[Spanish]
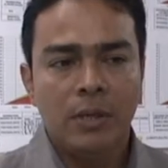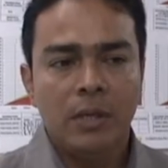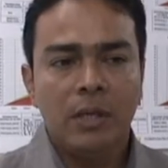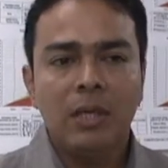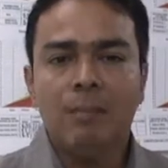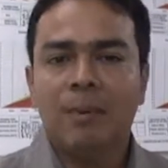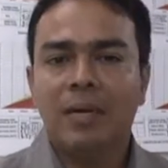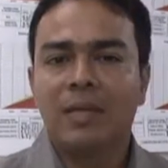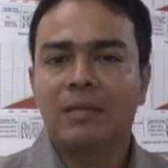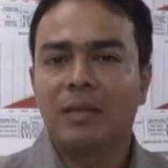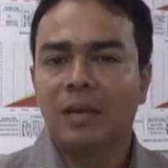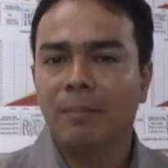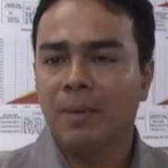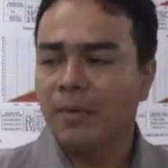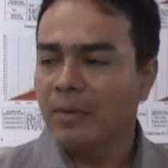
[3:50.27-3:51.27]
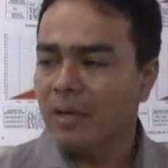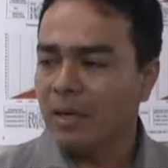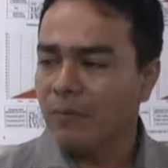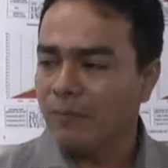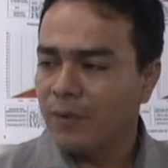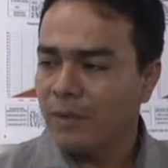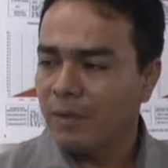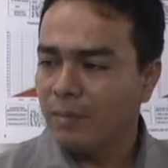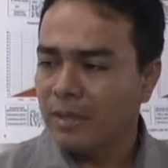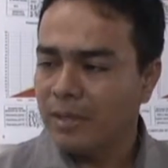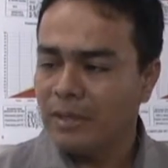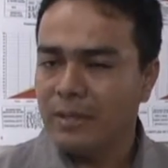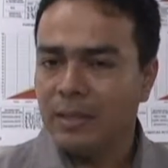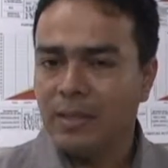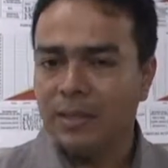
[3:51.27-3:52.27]
Y para triple viral y fiebre
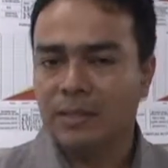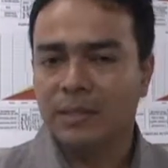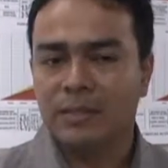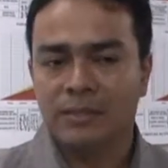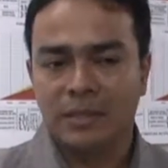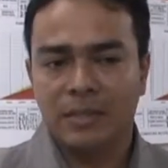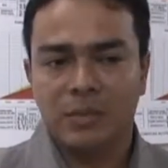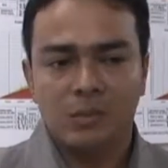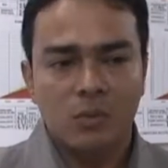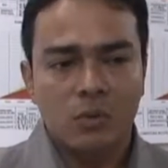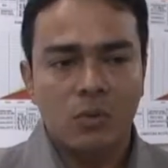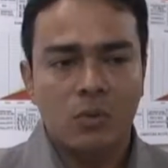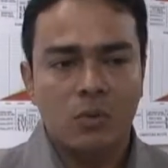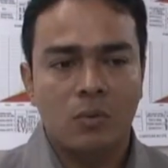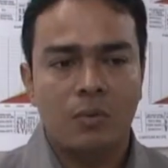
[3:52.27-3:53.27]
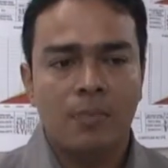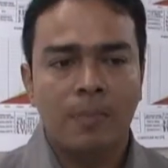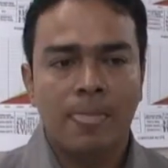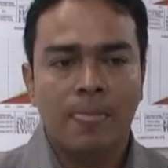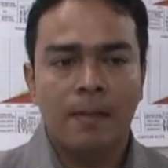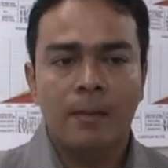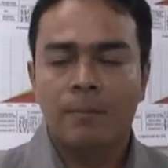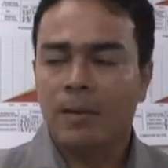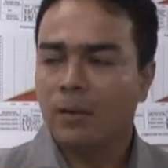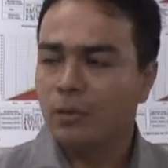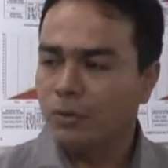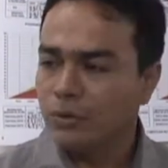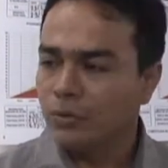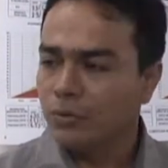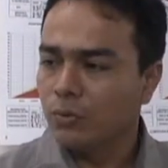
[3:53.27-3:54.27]
amarilla y tercera neumococo, para los
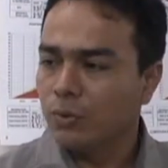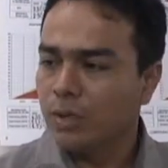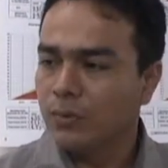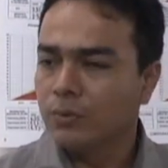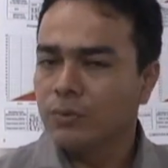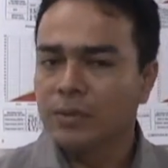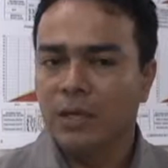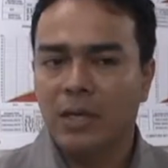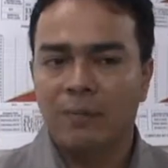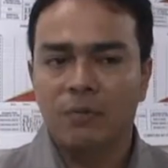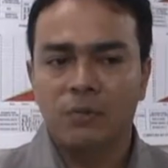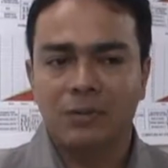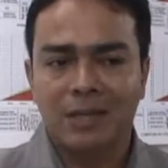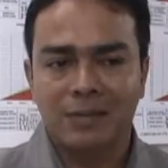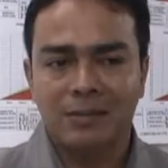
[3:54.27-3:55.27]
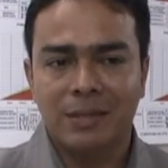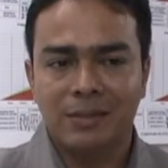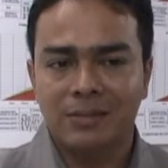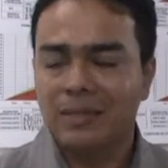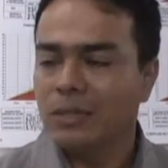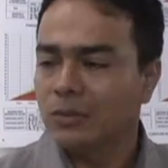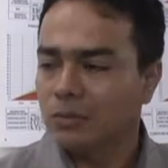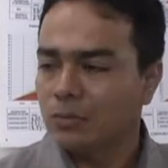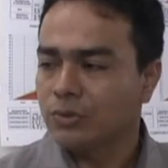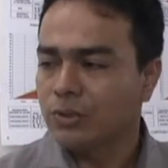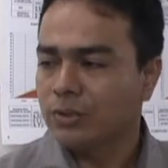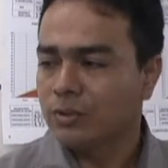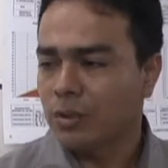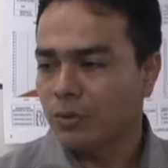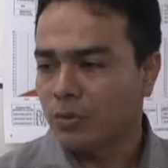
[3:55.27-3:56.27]
niños de un año llegamos casi a
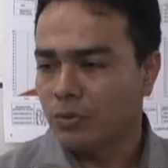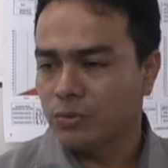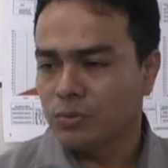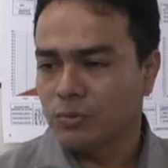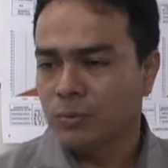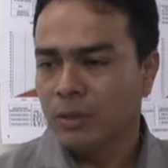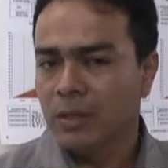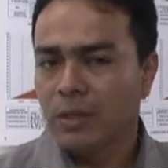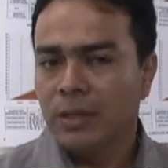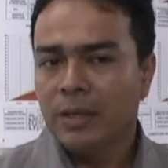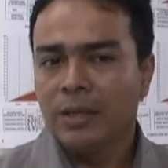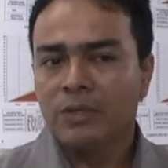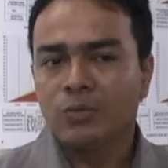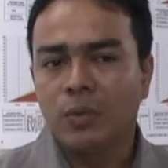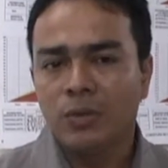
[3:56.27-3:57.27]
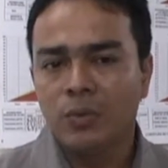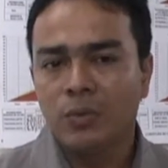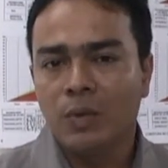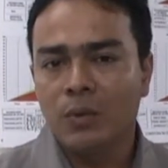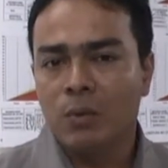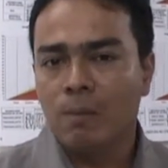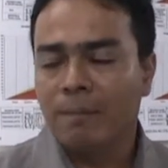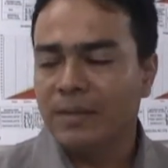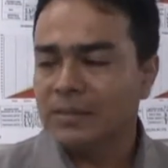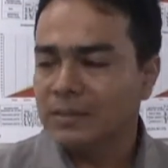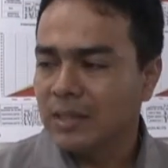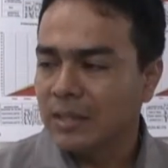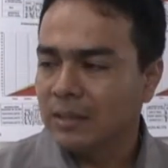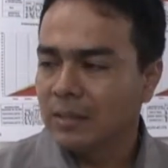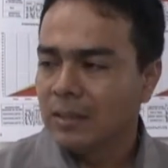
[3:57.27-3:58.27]
188. Esto ayuda a compensar
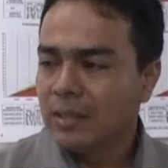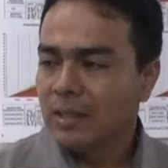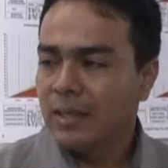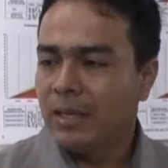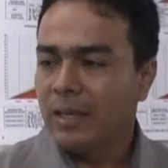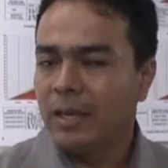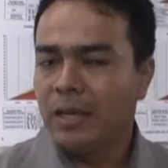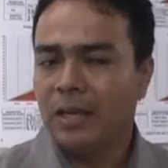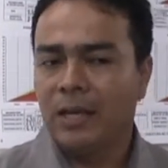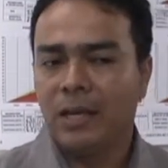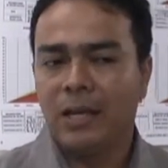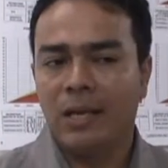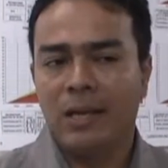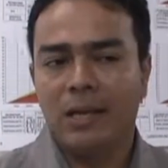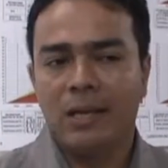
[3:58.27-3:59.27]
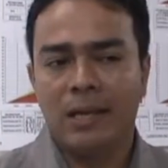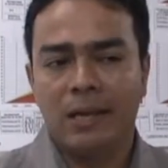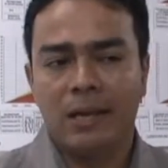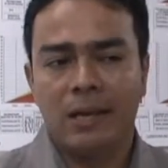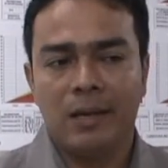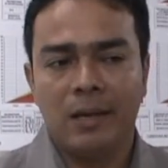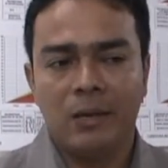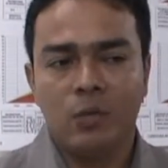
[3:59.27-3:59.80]
eh, eh, el